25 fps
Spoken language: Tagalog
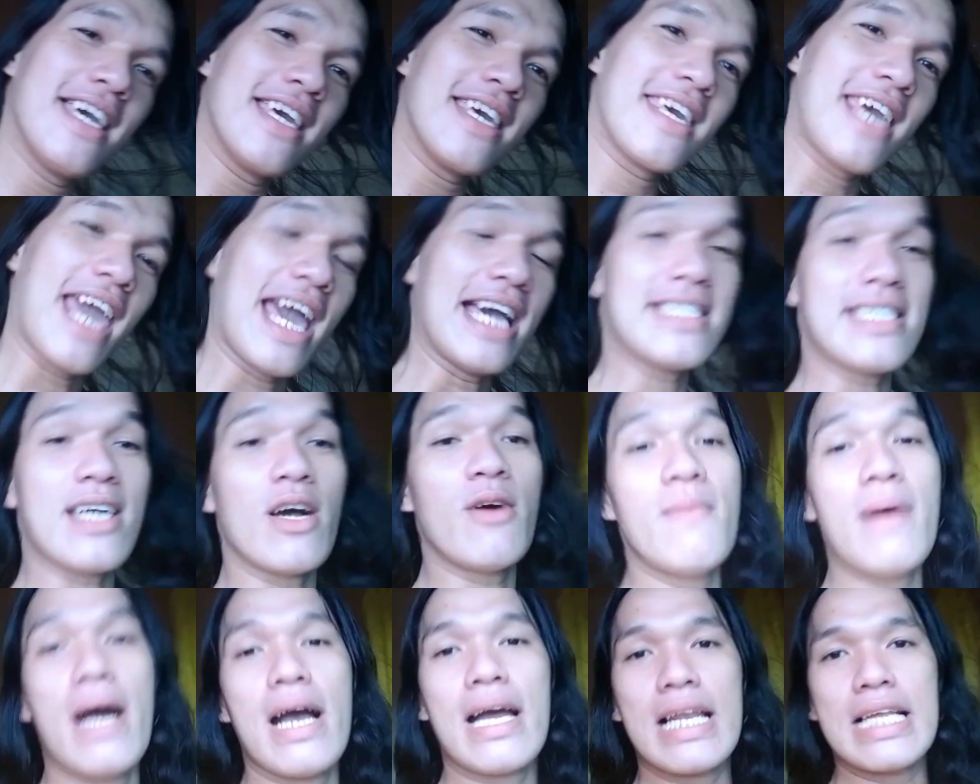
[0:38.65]
yeah
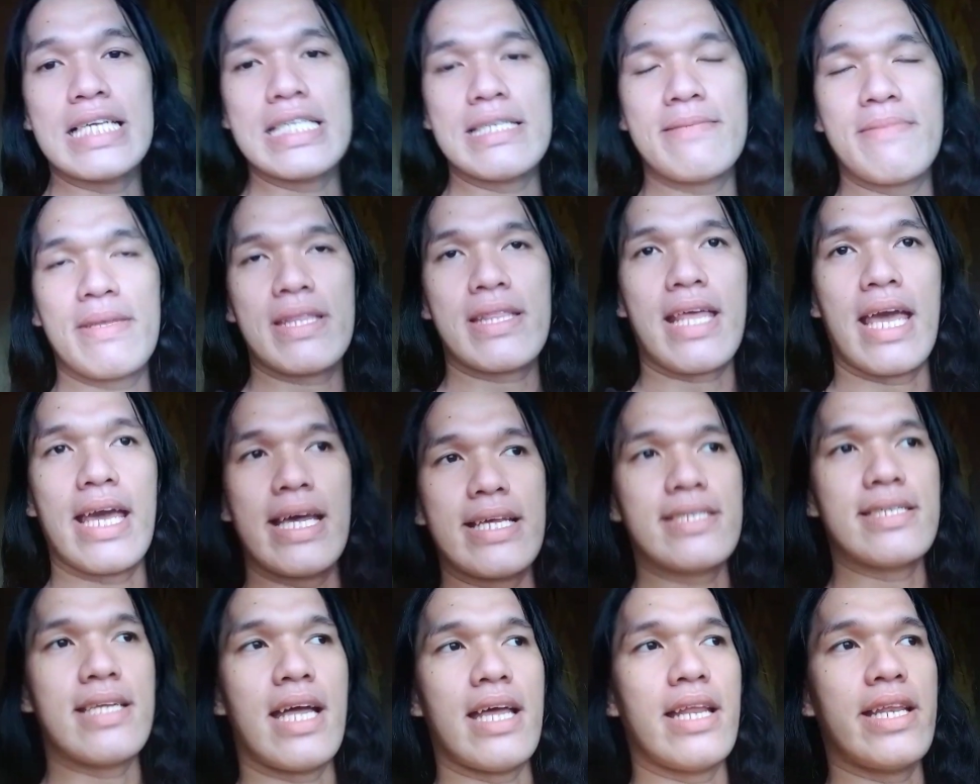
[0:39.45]
sa mga classmate
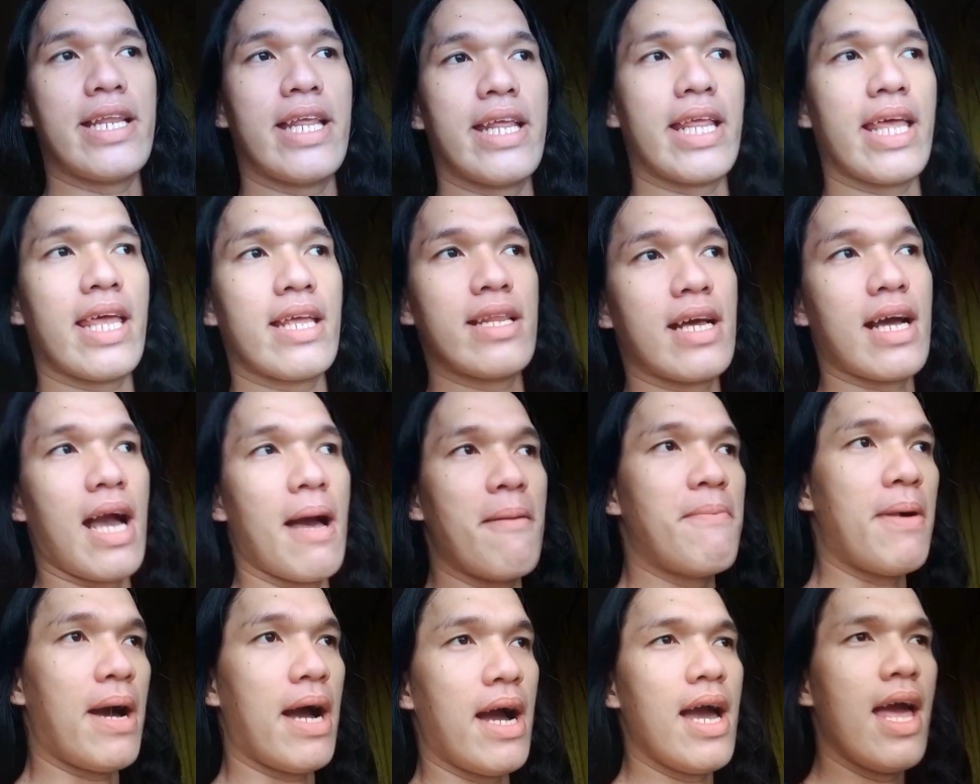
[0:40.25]
guys na diri
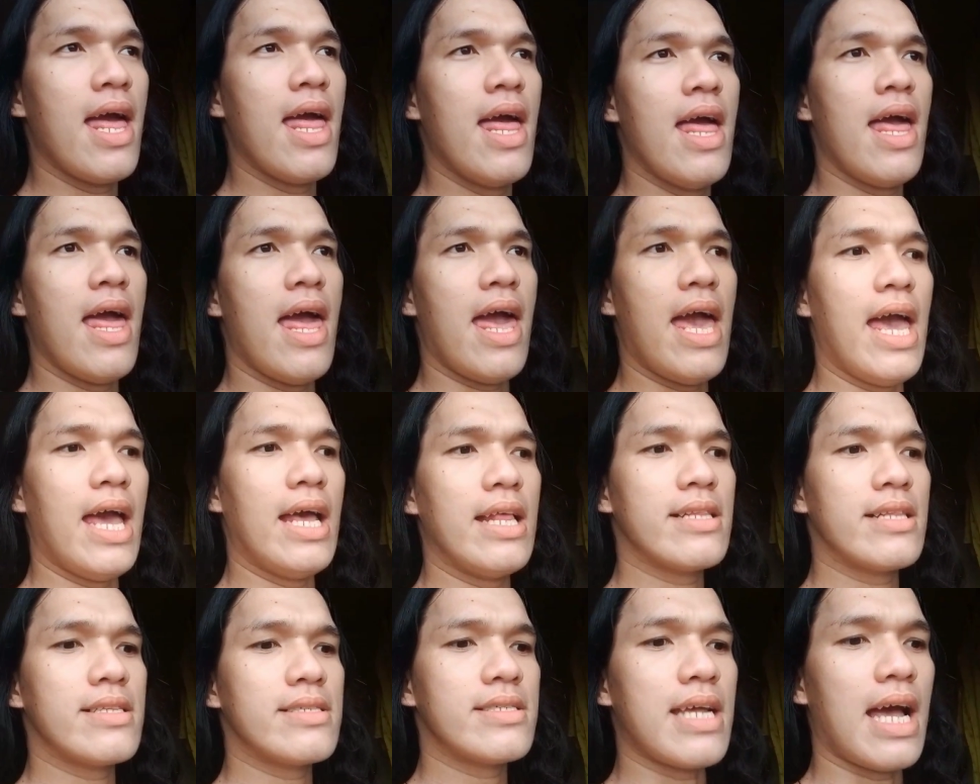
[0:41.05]
nagabang
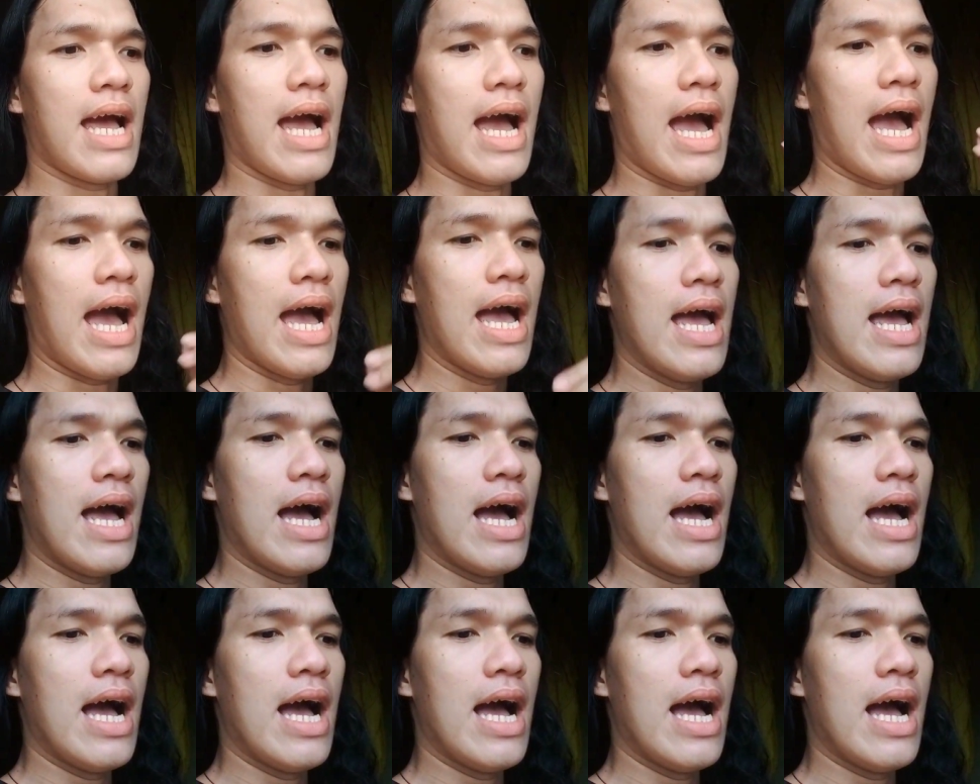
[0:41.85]
and sa